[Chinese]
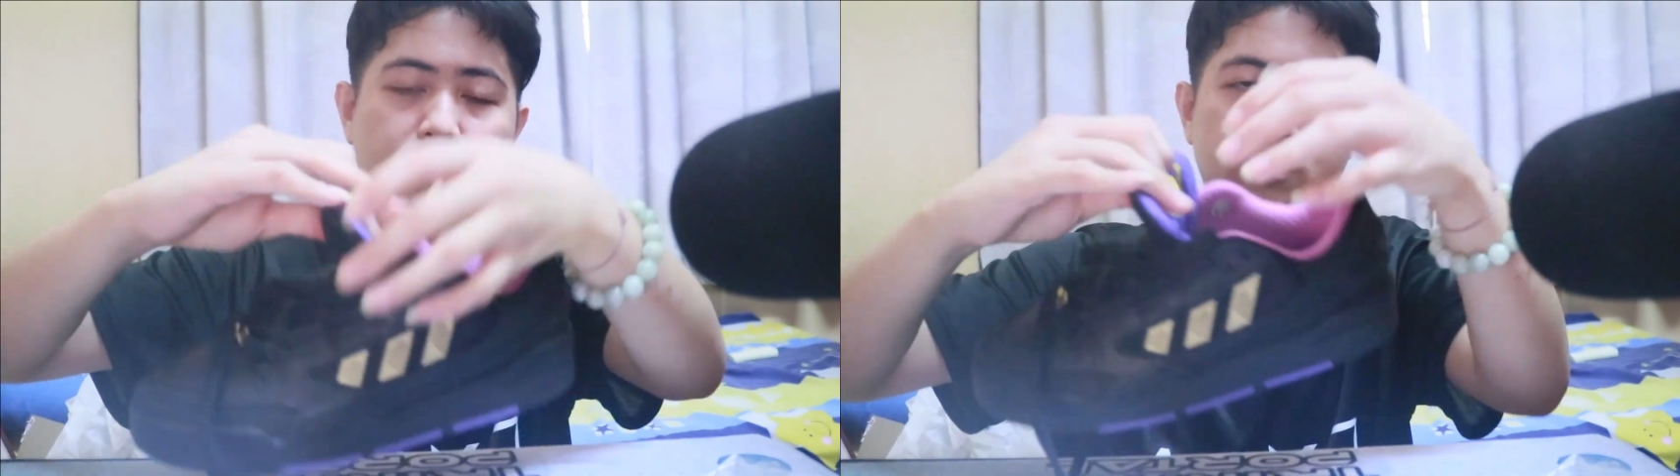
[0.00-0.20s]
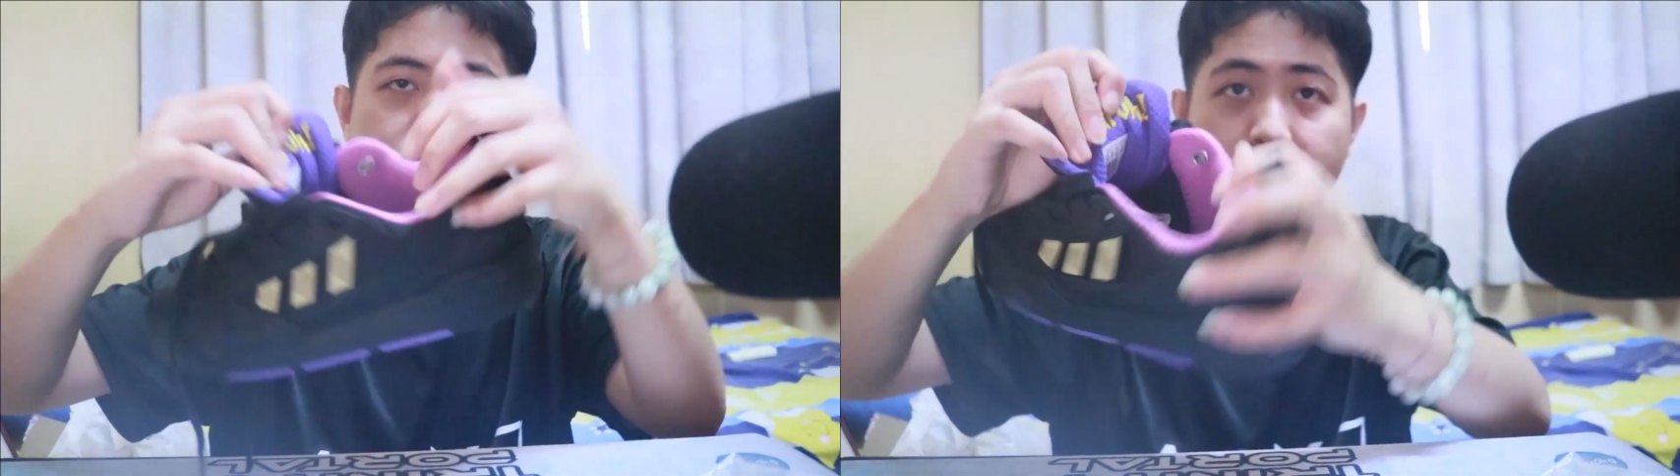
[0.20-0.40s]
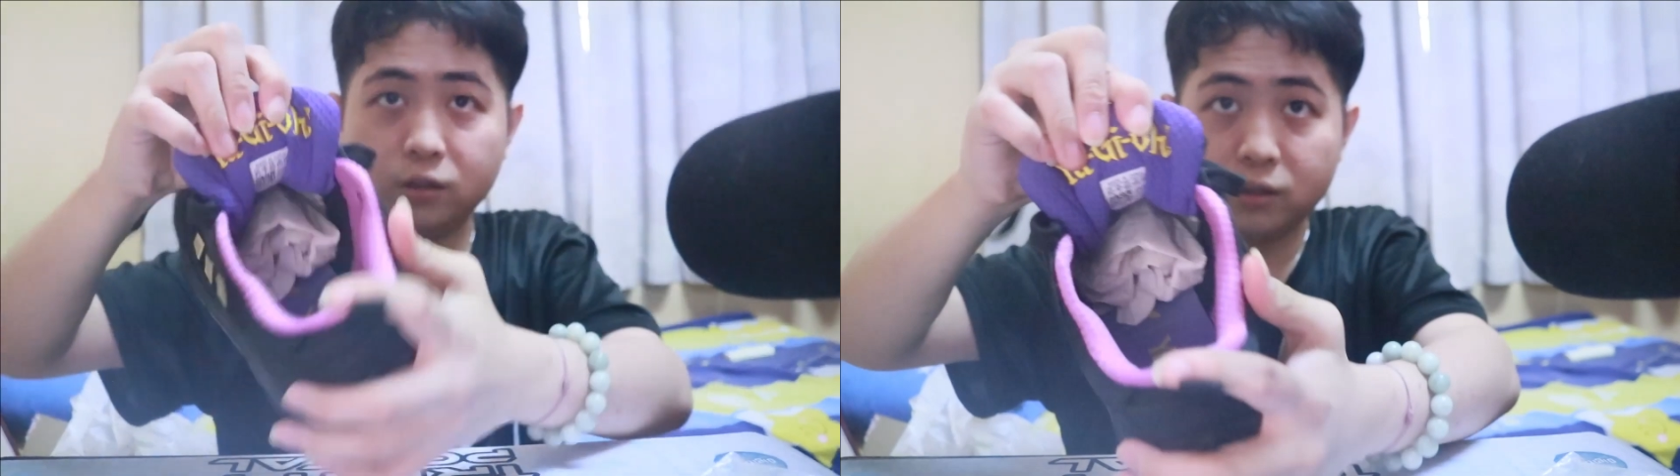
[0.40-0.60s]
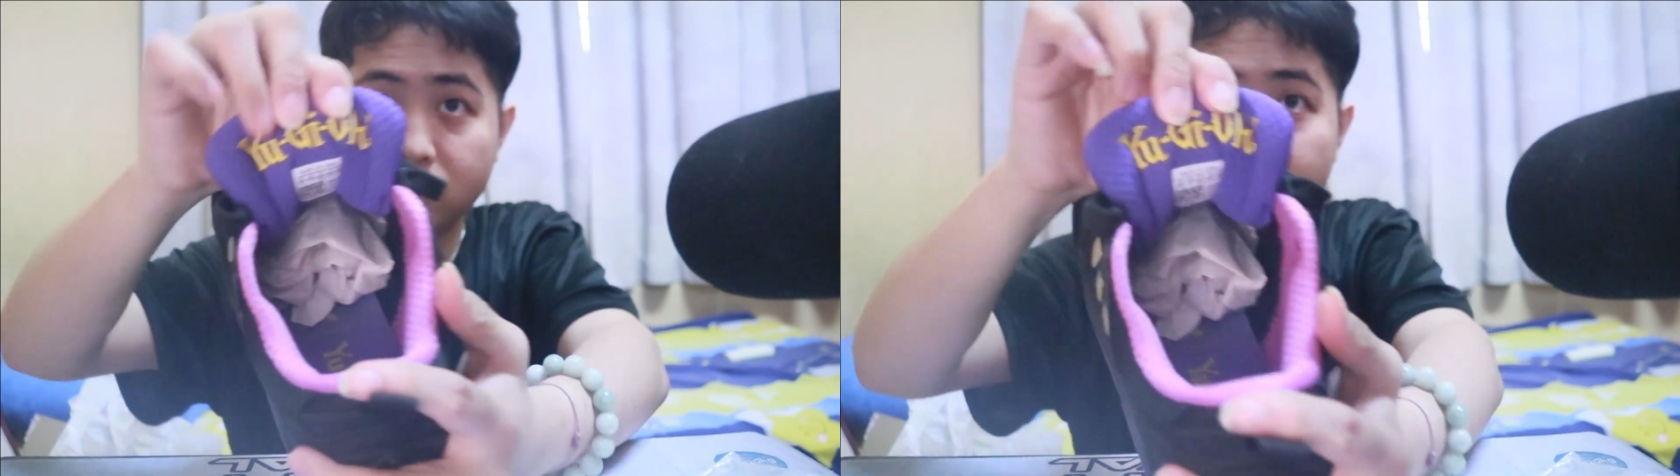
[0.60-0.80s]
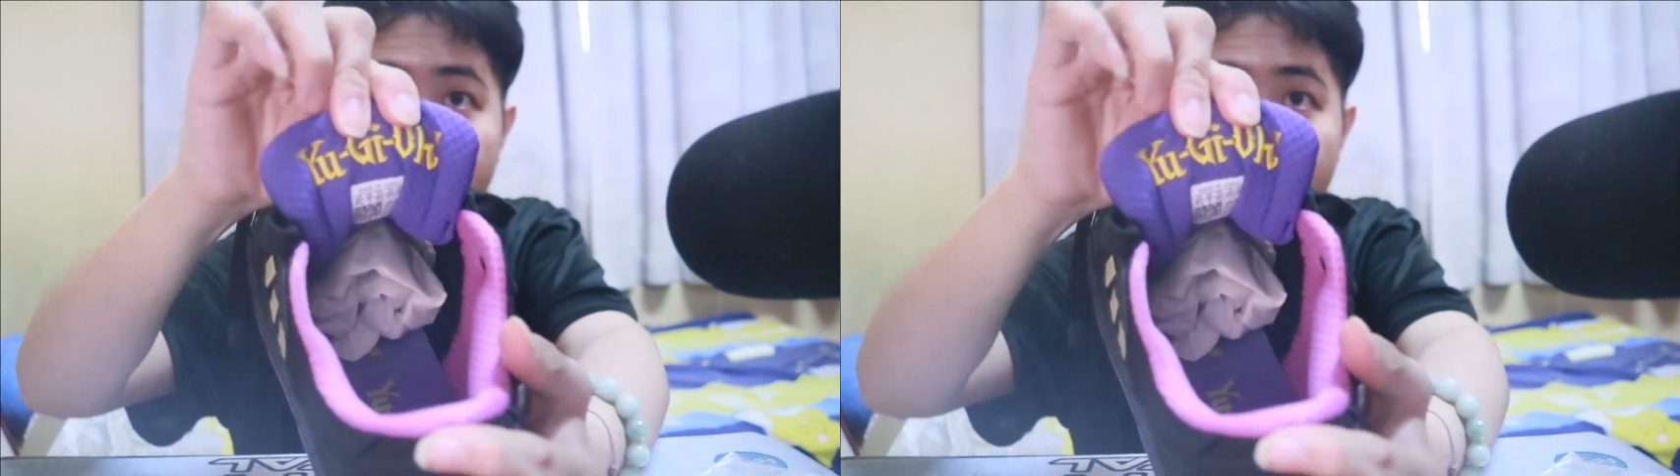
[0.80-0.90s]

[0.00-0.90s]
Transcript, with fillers: 真的是